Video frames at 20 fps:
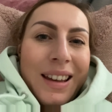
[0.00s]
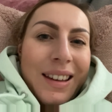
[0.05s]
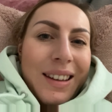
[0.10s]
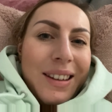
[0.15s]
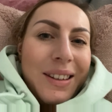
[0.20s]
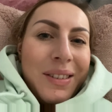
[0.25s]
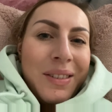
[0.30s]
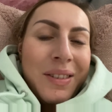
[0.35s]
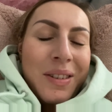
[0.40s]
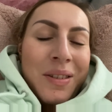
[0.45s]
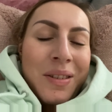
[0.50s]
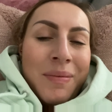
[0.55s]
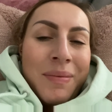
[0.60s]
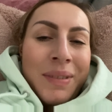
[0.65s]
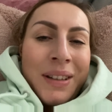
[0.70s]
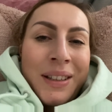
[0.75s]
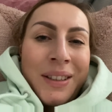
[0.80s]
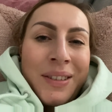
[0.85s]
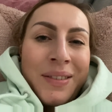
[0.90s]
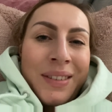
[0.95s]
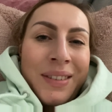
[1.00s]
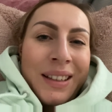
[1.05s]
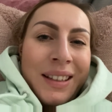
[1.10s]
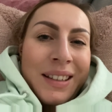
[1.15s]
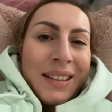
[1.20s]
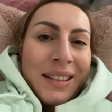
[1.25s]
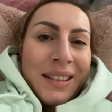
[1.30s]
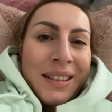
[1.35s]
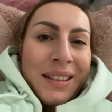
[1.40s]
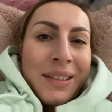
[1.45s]
Jutro będą
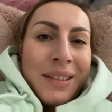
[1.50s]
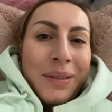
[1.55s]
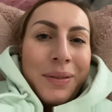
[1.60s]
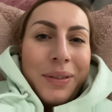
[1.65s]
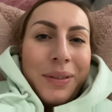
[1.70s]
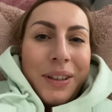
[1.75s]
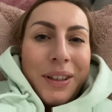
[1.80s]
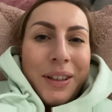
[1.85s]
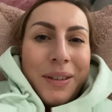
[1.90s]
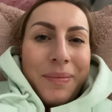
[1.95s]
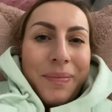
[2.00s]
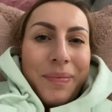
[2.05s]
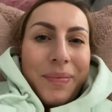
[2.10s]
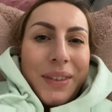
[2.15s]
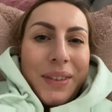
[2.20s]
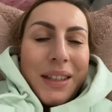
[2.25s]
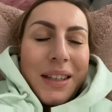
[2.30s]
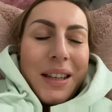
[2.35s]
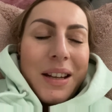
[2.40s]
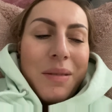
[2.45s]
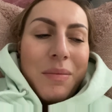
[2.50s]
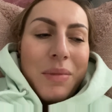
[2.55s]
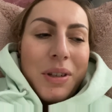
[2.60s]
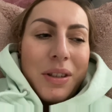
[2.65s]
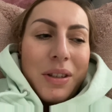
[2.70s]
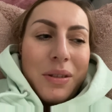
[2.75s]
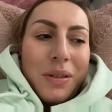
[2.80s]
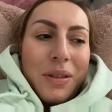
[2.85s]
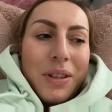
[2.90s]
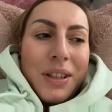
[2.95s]
nagrywki. Staram się
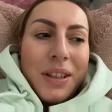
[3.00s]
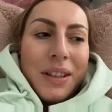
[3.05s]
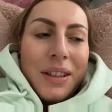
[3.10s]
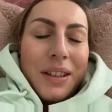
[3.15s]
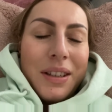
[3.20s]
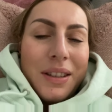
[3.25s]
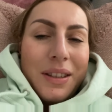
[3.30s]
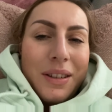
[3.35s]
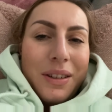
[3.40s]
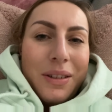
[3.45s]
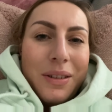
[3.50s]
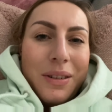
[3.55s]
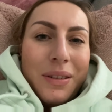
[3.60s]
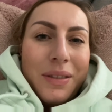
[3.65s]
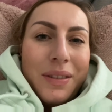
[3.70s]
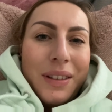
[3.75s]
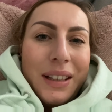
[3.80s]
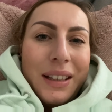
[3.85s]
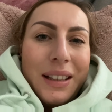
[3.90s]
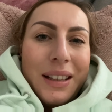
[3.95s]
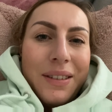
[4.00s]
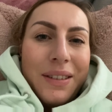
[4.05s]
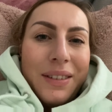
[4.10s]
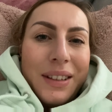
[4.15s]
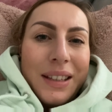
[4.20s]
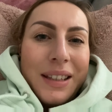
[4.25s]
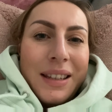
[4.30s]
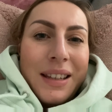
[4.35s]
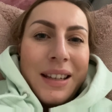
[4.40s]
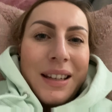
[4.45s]
codziennie cokolwiek dla
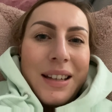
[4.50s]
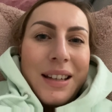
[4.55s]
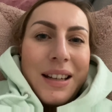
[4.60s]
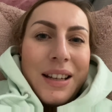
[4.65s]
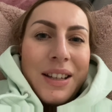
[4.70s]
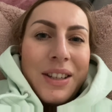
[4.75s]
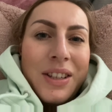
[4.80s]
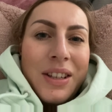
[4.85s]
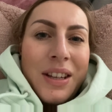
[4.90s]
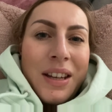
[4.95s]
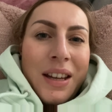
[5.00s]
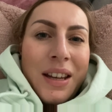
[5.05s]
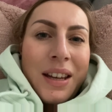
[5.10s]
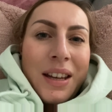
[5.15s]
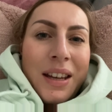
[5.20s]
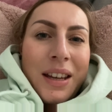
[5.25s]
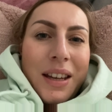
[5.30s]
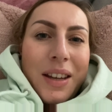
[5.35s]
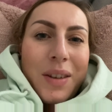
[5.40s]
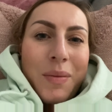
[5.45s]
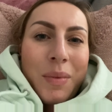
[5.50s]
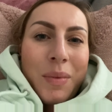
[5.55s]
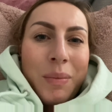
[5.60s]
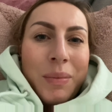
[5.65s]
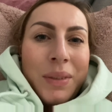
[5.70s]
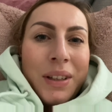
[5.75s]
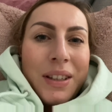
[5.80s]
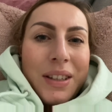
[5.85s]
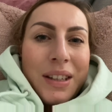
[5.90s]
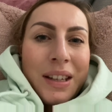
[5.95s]
Was nagrać i mam
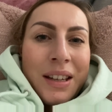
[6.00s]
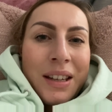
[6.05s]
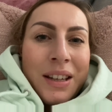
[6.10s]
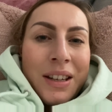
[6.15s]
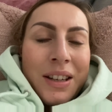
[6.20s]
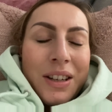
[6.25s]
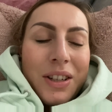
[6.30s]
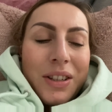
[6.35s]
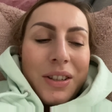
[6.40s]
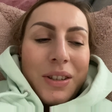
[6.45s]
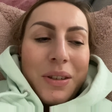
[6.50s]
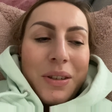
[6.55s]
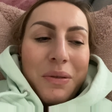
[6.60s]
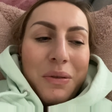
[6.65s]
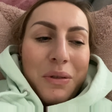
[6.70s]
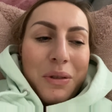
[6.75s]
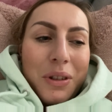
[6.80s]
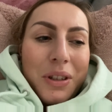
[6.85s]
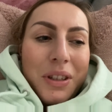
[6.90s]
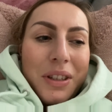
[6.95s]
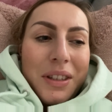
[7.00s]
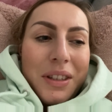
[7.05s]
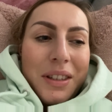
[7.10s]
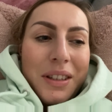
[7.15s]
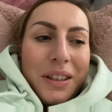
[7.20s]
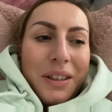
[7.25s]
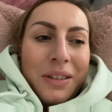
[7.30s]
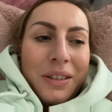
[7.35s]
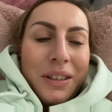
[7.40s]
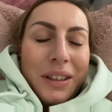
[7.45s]
nadzieję, że stworzy się z
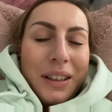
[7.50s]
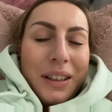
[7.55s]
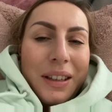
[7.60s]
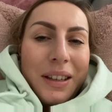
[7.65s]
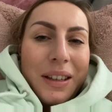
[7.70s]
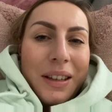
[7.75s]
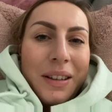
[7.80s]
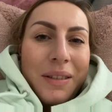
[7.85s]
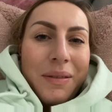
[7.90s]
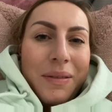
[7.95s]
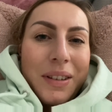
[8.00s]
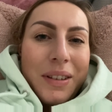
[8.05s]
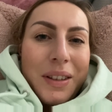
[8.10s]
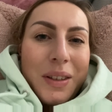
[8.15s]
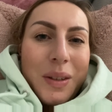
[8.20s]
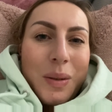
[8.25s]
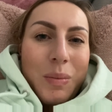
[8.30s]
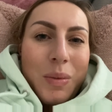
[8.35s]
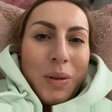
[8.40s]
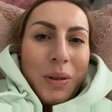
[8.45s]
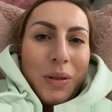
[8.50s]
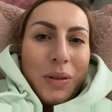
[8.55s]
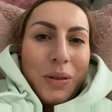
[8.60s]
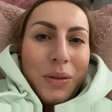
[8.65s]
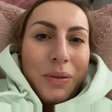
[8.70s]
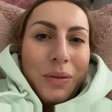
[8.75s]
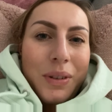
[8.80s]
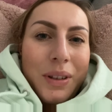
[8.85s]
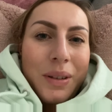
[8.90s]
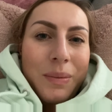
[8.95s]
tego taki zbiorczy
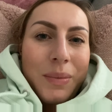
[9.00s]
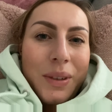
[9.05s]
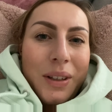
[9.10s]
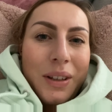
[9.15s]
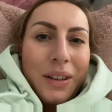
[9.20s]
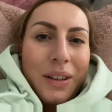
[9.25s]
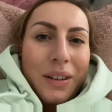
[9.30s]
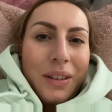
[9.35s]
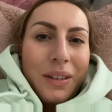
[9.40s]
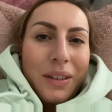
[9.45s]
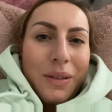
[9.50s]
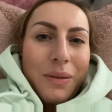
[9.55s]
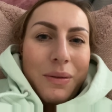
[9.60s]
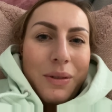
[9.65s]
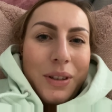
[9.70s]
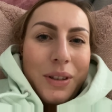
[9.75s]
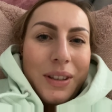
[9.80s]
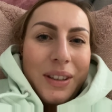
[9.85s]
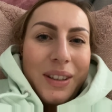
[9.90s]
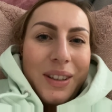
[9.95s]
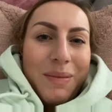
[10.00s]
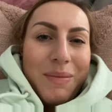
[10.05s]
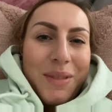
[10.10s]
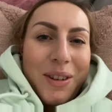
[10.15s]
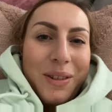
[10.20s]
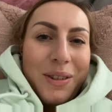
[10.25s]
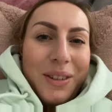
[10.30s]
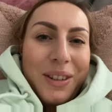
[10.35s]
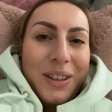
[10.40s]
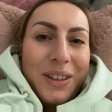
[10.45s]
filmik o wszystkim i
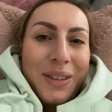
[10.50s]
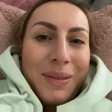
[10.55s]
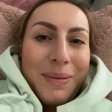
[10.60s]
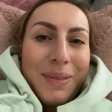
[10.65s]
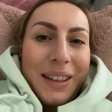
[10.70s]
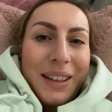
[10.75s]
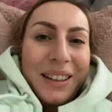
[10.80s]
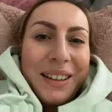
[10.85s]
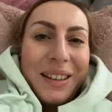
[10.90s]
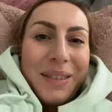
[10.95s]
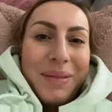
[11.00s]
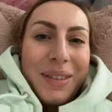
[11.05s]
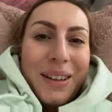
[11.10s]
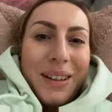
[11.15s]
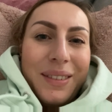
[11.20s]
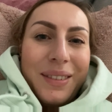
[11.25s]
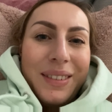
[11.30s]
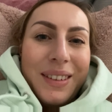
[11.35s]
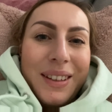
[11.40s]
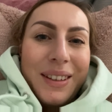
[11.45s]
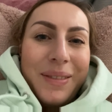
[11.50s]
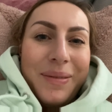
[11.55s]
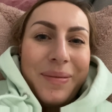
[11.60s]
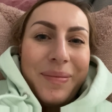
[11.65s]
o niczym tak naprawdę.